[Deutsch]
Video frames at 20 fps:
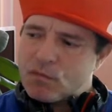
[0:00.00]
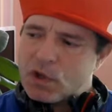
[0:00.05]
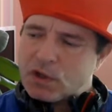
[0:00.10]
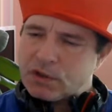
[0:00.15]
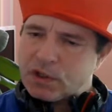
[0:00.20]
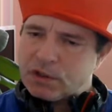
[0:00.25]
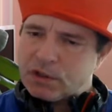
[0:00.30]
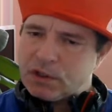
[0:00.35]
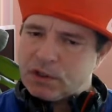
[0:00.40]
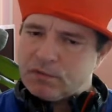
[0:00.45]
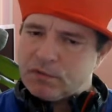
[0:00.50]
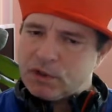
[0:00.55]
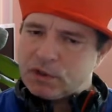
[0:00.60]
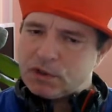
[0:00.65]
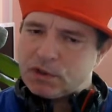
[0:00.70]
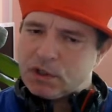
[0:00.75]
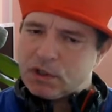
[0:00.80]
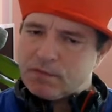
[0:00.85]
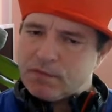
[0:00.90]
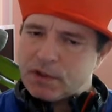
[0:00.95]
der
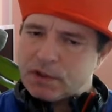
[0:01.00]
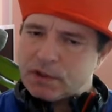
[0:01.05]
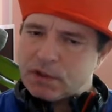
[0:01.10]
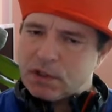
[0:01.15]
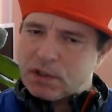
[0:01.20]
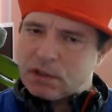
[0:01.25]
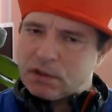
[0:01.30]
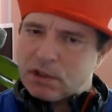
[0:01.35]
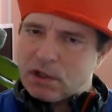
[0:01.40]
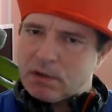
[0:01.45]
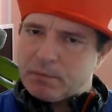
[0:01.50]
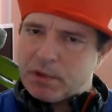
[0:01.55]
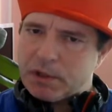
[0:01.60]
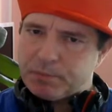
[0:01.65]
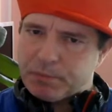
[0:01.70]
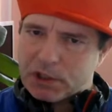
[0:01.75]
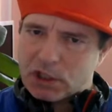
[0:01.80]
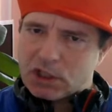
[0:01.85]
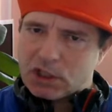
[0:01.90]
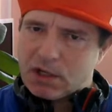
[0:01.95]
David ja, was der, der
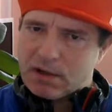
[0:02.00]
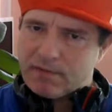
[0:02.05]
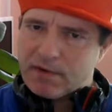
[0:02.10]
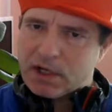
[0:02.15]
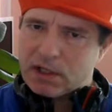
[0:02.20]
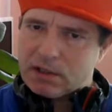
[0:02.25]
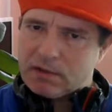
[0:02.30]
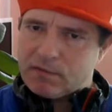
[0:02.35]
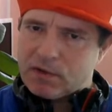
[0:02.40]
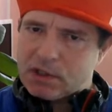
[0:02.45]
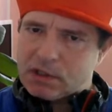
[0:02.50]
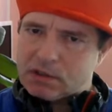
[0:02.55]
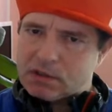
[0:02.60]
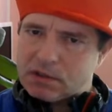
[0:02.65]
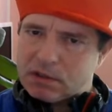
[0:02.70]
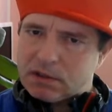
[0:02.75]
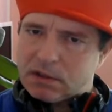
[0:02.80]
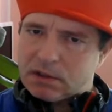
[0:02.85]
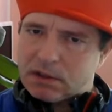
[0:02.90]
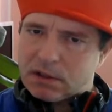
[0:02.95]
Bachelor war
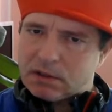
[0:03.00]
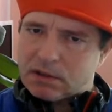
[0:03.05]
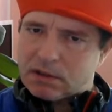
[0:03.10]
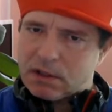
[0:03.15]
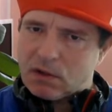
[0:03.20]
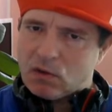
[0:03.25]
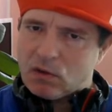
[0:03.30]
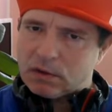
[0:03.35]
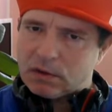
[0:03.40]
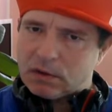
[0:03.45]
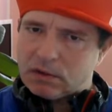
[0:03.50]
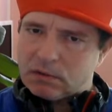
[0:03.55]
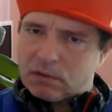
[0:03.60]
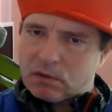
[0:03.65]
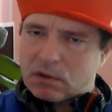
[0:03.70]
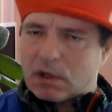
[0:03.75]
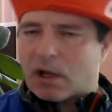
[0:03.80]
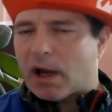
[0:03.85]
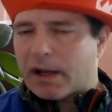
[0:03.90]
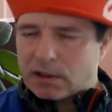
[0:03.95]
gewesen, ne, den kennt er ja auch, den,
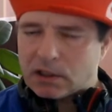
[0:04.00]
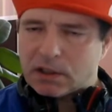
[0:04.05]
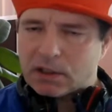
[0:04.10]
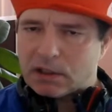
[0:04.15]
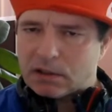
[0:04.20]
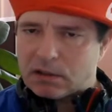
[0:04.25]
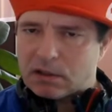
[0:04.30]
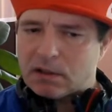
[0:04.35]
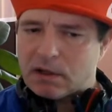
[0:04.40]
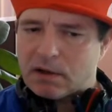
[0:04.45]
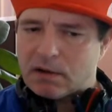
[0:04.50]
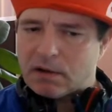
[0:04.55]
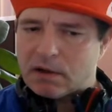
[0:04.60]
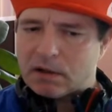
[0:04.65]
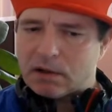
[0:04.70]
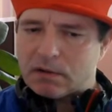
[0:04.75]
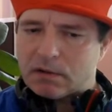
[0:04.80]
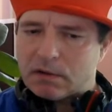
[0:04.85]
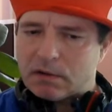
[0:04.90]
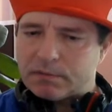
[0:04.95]
oder einige kennen ihn
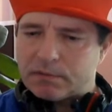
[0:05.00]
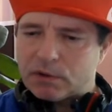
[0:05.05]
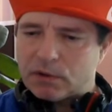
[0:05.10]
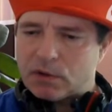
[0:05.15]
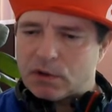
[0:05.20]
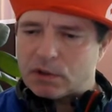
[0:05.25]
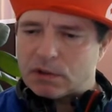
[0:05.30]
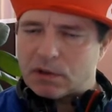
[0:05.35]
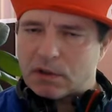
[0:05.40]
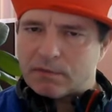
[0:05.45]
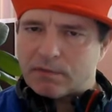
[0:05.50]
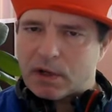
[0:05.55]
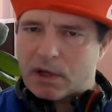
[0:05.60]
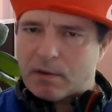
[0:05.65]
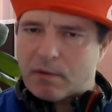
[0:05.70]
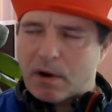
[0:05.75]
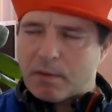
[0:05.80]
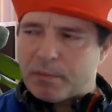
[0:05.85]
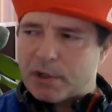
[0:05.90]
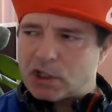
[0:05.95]
ja äh, von euch, ja, war
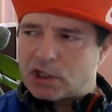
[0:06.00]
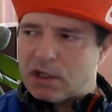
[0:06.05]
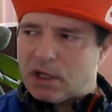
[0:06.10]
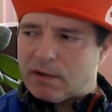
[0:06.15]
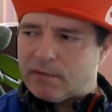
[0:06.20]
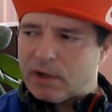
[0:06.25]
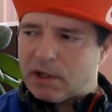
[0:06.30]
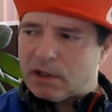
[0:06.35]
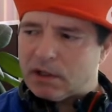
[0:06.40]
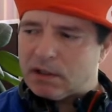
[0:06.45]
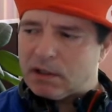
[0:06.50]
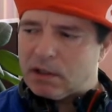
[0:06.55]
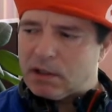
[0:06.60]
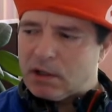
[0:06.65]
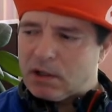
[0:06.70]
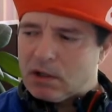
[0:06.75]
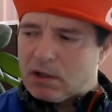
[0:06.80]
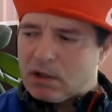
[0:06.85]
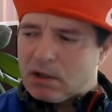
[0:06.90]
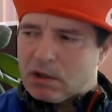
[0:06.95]
ja mal Bachelor, war.
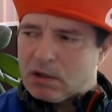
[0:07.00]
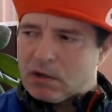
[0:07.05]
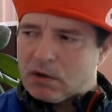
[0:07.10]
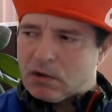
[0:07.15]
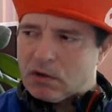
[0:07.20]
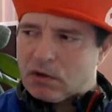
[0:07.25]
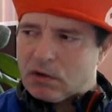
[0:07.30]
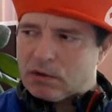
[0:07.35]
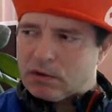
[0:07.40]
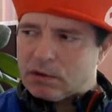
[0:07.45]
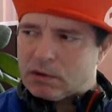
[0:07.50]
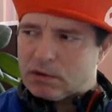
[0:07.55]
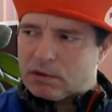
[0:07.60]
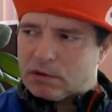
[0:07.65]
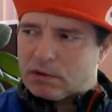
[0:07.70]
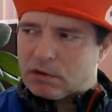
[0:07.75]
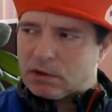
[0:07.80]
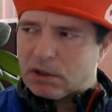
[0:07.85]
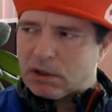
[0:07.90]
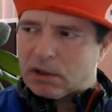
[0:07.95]
Und
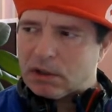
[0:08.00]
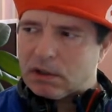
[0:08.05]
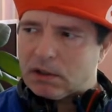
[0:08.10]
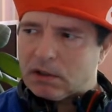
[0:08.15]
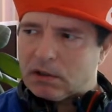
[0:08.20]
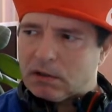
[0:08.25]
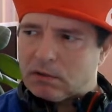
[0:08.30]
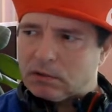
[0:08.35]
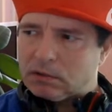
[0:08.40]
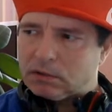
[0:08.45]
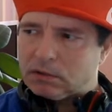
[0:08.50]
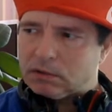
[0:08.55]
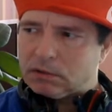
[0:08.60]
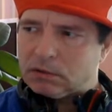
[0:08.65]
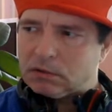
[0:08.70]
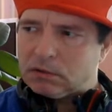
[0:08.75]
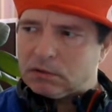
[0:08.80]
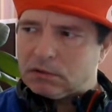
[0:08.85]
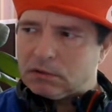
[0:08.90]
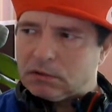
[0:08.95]
ja, und
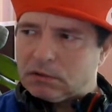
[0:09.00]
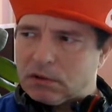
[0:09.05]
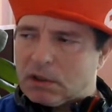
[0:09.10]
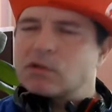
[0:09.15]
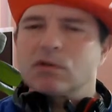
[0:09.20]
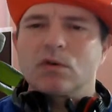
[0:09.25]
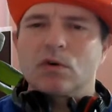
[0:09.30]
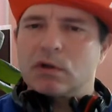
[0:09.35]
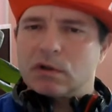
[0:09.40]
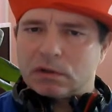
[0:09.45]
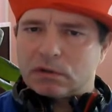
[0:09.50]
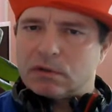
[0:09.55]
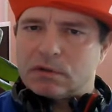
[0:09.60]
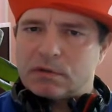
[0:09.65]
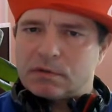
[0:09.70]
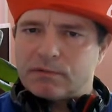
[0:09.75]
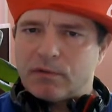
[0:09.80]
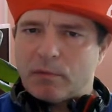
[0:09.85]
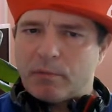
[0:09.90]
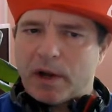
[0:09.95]
ist auch,
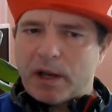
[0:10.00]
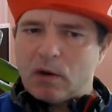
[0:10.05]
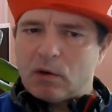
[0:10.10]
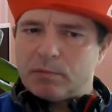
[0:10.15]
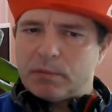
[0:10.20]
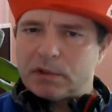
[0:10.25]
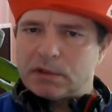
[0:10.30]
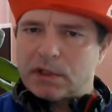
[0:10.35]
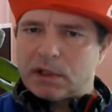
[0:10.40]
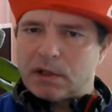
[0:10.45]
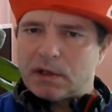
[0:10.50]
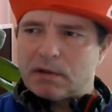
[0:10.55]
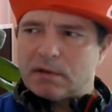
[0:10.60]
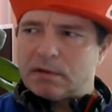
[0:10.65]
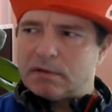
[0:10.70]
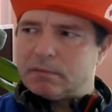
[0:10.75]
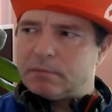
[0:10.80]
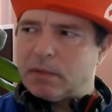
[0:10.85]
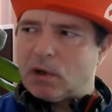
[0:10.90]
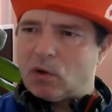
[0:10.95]
ist vorbei auch mit
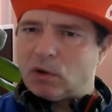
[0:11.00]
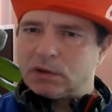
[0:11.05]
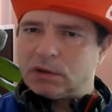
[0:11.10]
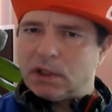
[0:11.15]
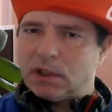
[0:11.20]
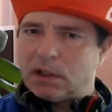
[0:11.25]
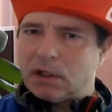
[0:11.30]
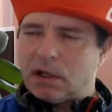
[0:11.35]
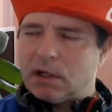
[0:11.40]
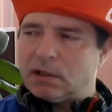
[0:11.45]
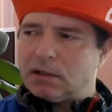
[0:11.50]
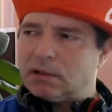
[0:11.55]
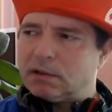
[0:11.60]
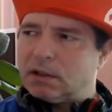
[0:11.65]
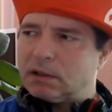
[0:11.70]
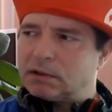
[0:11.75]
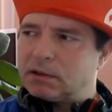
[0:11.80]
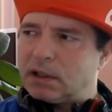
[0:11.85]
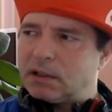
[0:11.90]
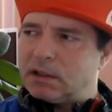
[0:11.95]
seiner Braut, die er da
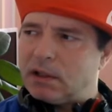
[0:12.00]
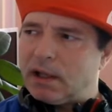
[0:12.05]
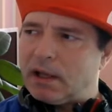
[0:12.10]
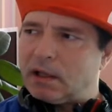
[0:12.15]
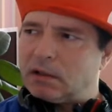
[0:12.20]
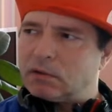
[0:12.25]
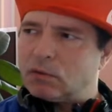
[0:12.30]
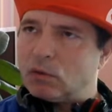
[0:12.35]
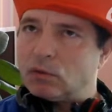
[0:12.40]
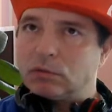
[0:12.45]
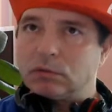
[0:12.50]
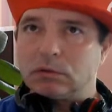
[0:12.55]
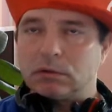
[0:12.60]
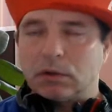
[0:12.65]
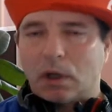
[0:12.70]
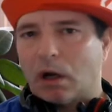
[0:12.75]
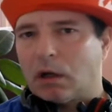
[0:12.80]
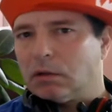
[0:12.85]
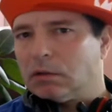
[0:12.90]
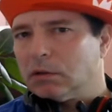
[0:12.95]
äh, hat kennengelernt und
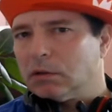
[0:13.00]
ja.